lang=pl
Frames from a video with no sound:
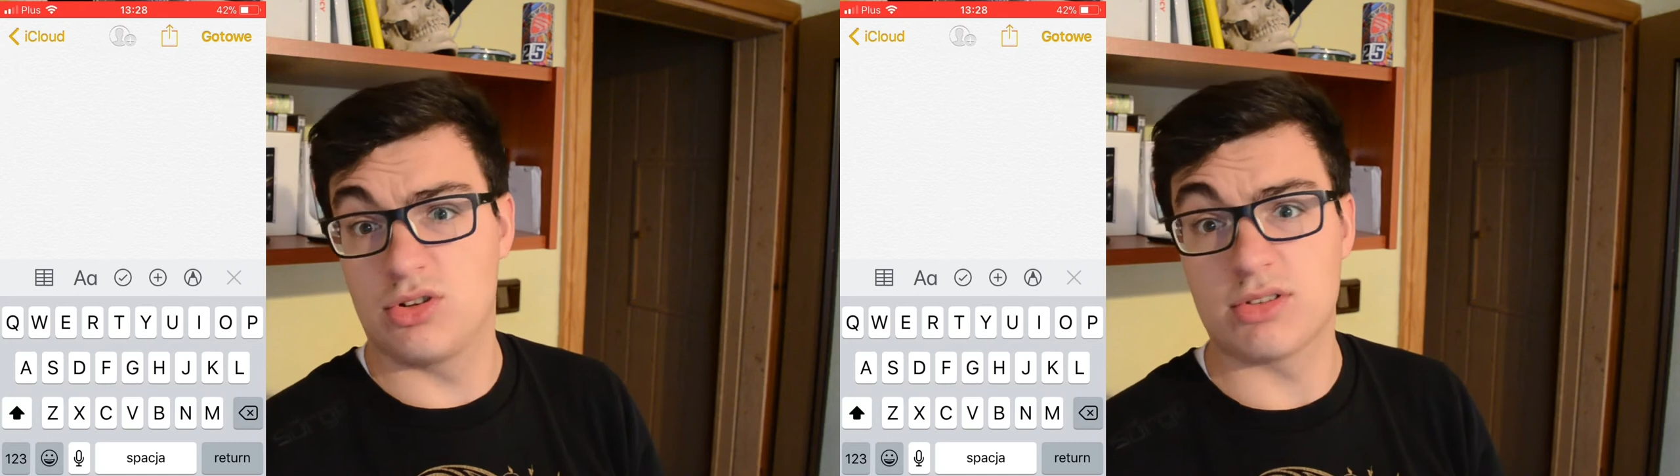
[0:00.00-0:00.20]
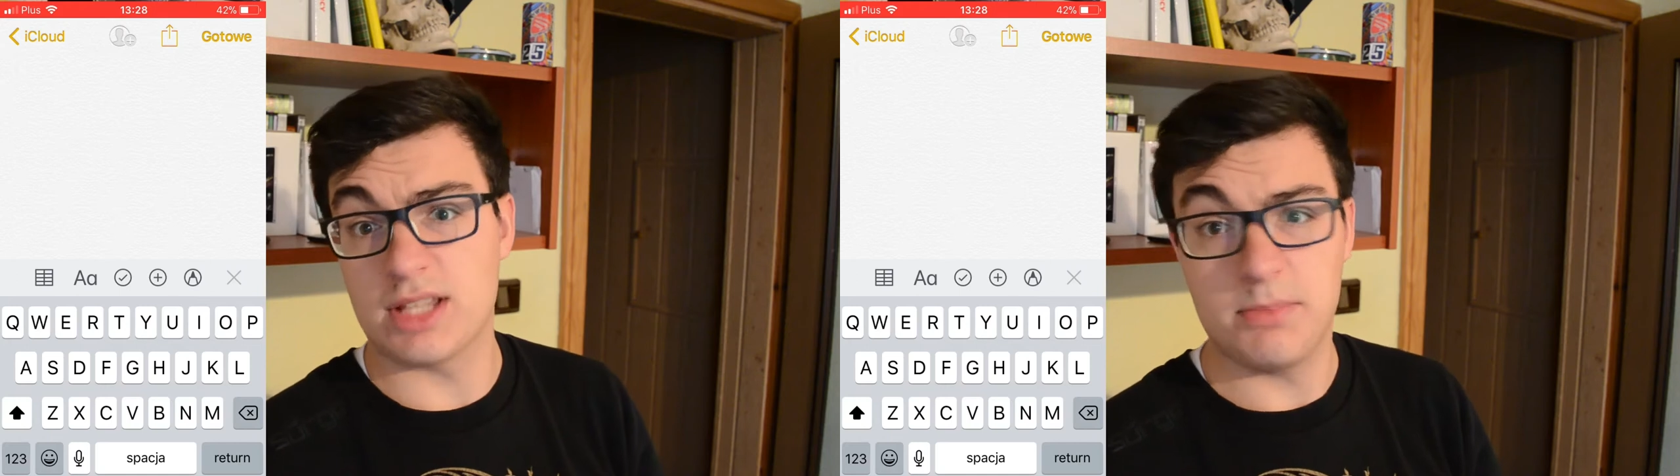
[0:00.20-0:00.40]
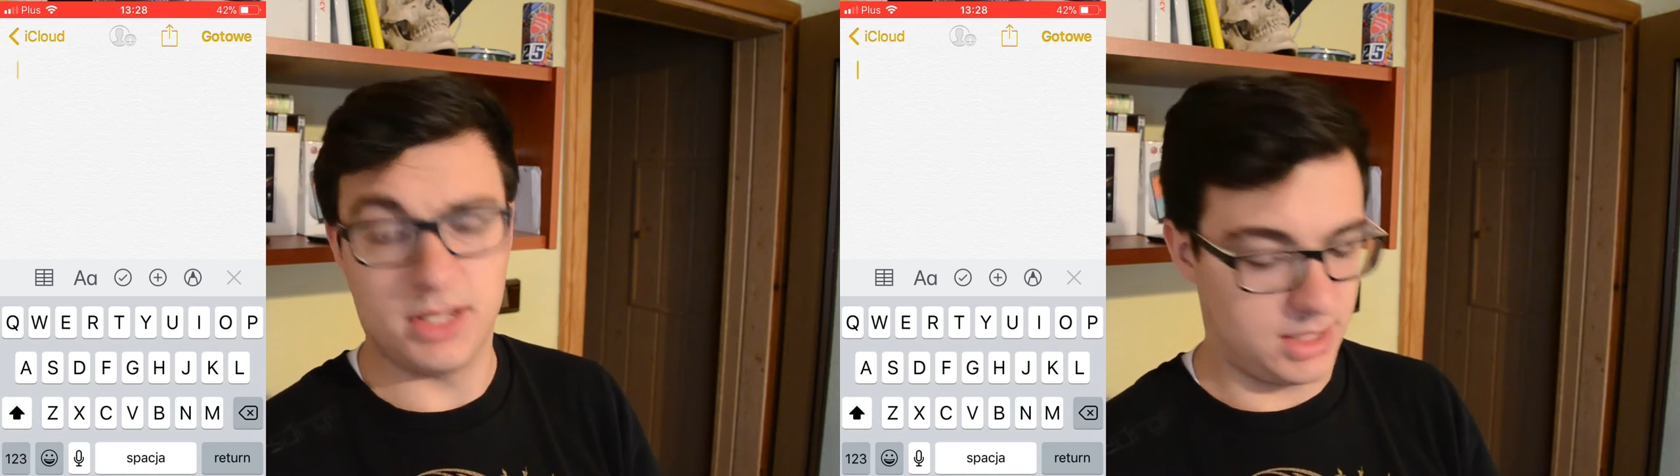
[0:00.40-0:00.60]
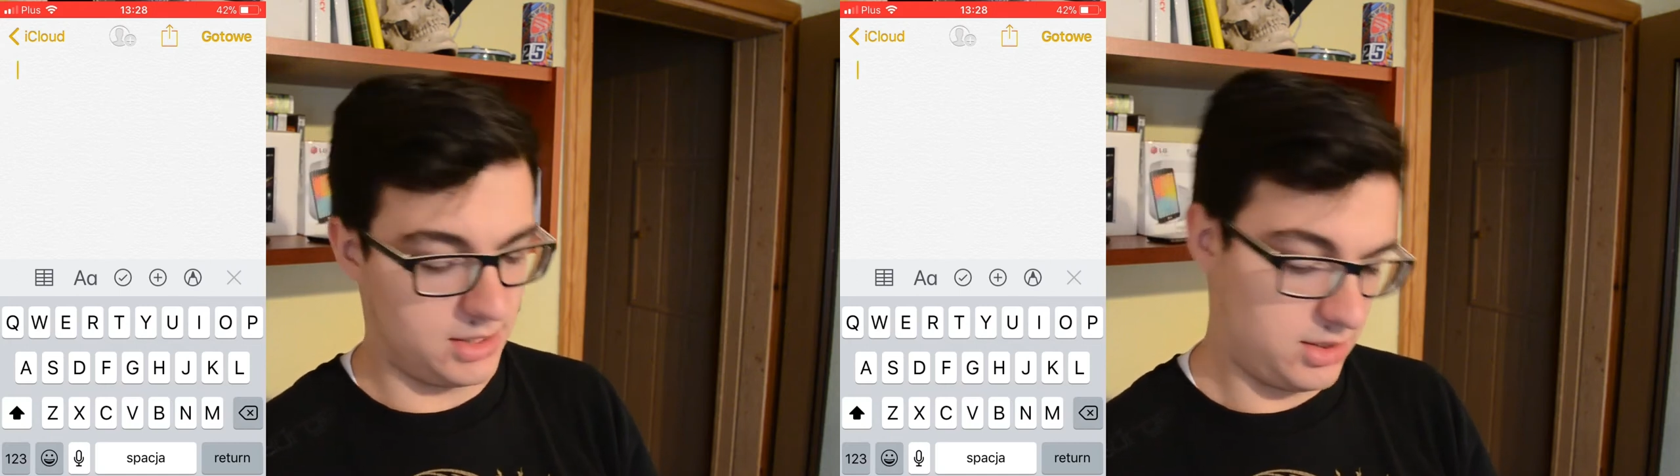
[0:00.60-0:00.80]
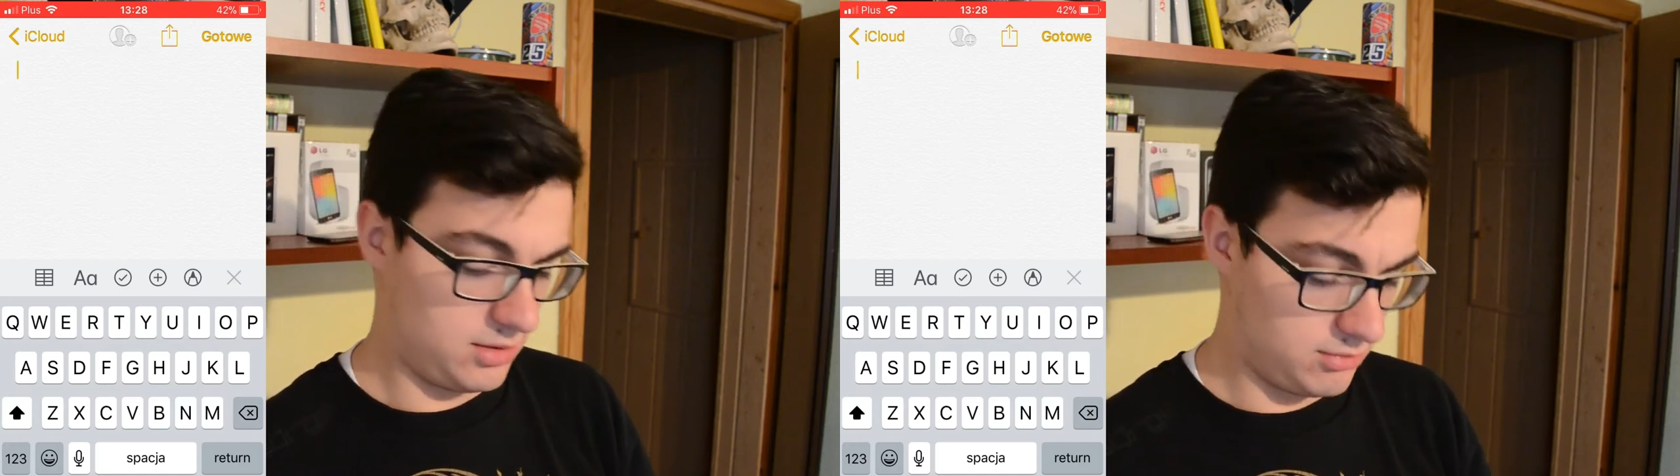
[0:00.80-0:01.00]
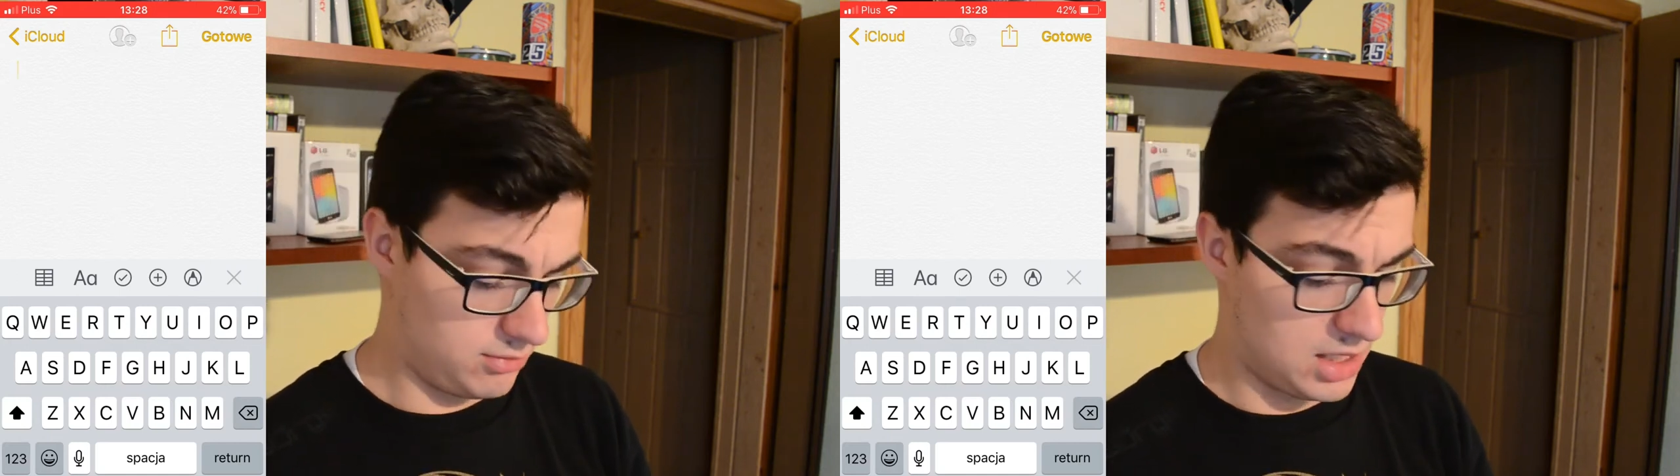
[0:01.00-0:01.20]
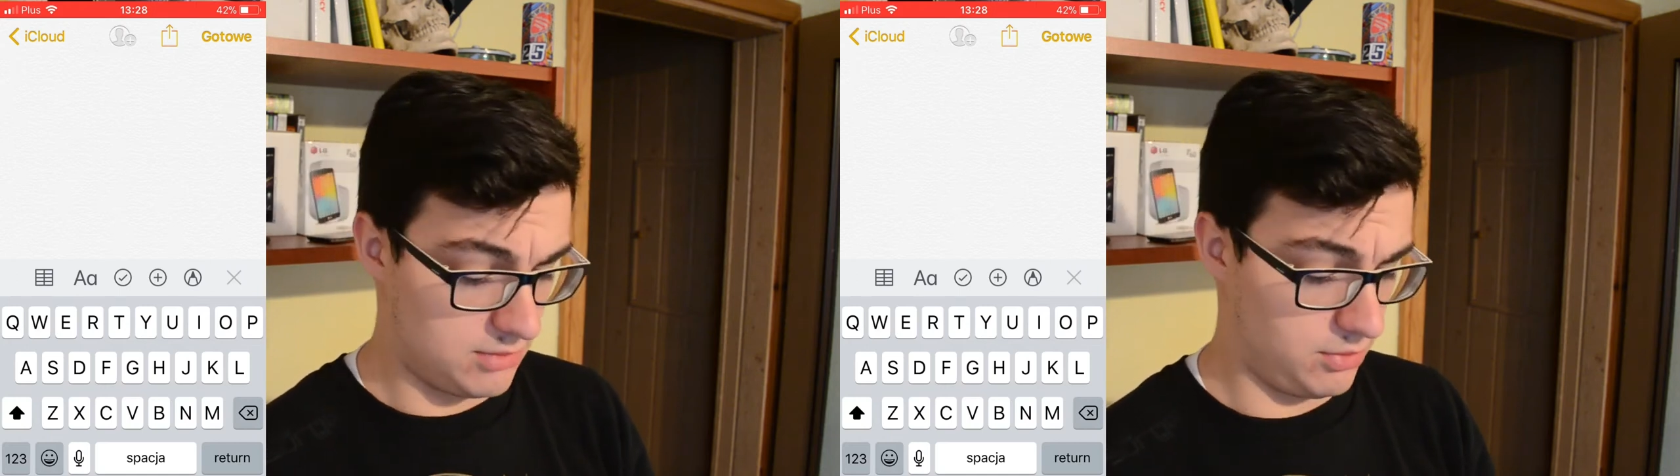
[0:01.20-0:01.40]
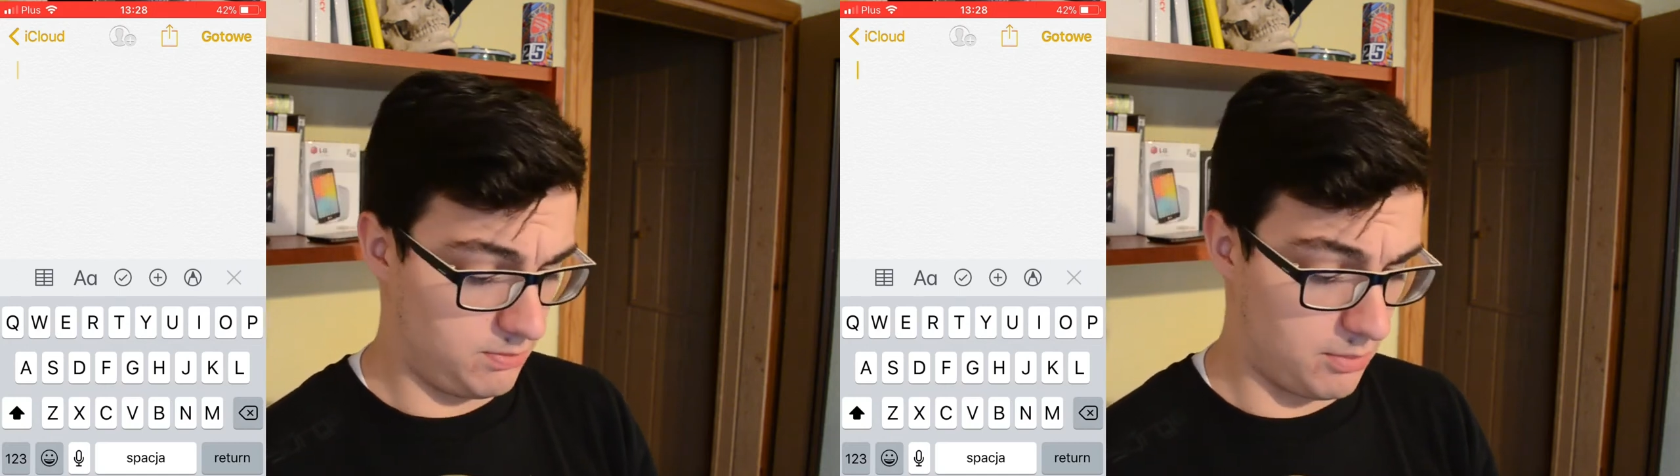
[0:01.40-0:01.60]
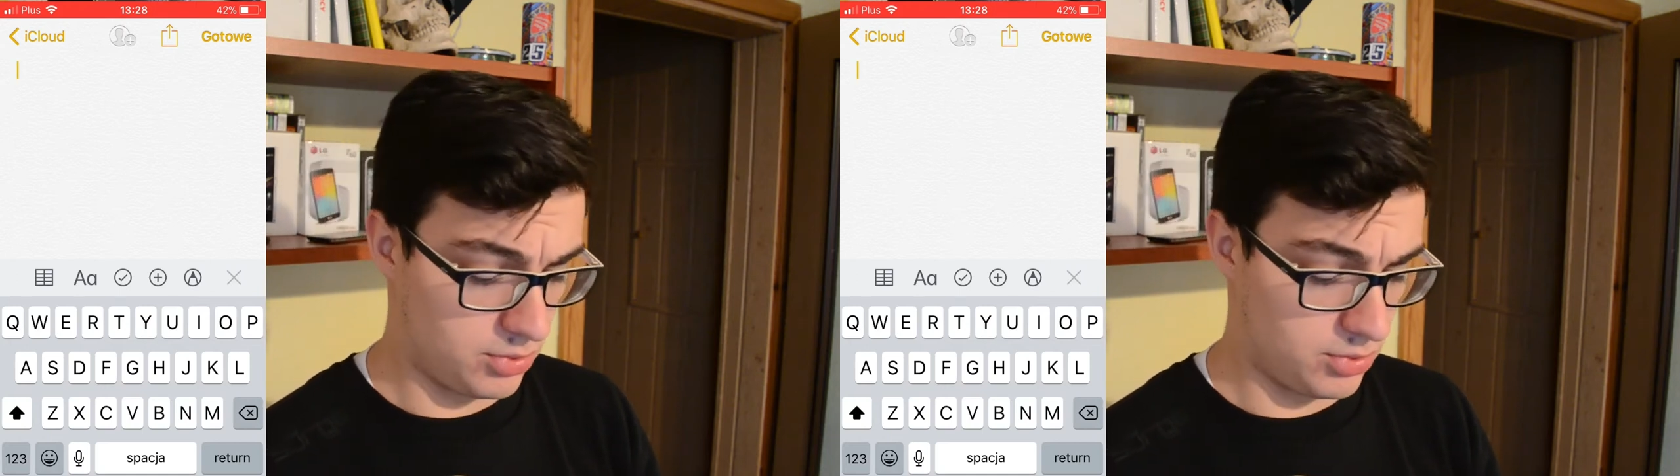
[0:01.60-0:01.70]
go zapytać, albo po